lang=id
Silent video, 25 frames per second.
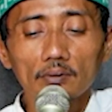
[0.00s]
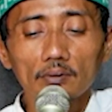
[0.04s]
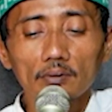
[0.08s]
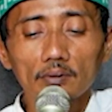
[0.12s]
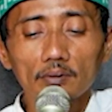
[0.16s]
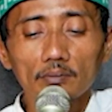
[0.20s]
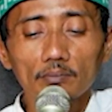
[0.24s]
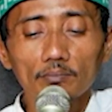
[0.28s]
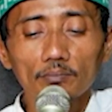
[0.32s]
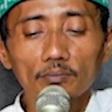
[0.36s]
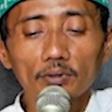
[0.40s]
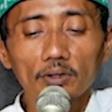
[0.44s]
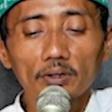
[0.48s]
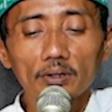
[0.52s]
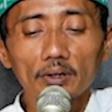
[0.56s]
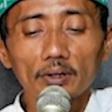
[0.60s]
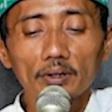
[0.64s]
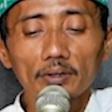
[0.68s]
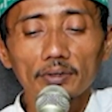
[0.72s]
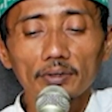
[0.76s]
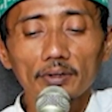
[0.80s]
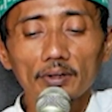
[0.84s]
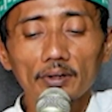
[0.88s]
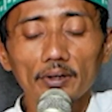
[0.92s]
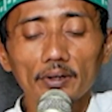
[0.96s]

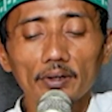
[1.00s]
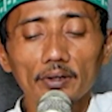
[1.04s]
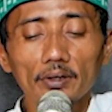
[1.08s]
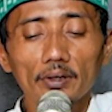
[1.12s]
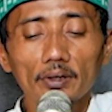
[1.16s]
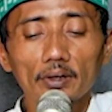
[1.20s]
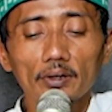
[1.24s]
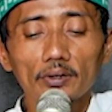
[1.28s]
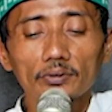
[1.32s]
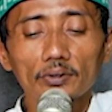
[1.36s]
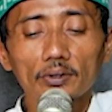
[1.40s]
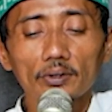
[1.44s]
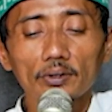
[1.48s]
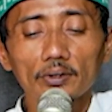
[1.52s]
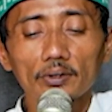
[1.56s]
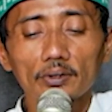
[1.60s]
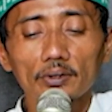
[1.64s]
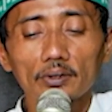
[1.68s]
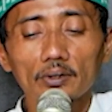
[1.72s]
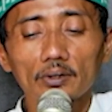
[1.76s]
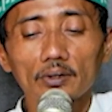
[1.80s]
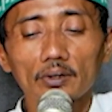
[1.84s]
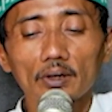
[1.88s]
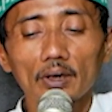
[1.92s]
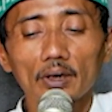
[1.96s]
minataija
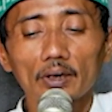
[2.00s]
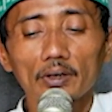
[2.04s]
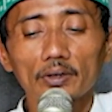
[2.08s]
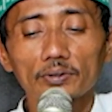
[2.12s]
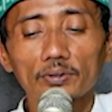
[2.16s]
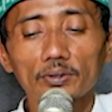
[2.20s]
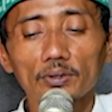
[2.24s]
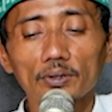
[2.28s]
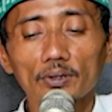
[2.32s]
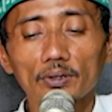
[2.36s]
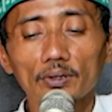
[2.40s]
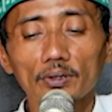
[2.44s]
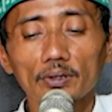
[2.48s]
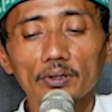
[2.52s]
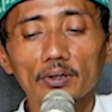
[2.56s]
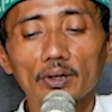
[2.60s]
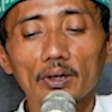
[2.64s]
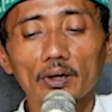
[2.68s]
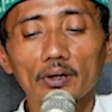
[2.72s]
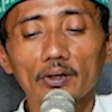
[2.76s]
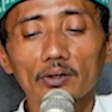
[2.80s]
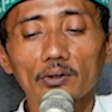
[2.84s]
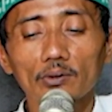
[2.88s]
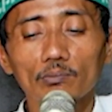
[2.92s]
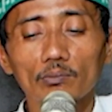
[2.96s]
saking hasili
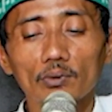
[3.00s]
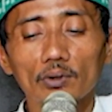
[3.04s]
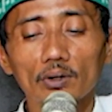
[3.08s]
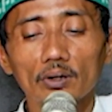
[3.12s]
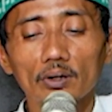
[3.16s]
aimah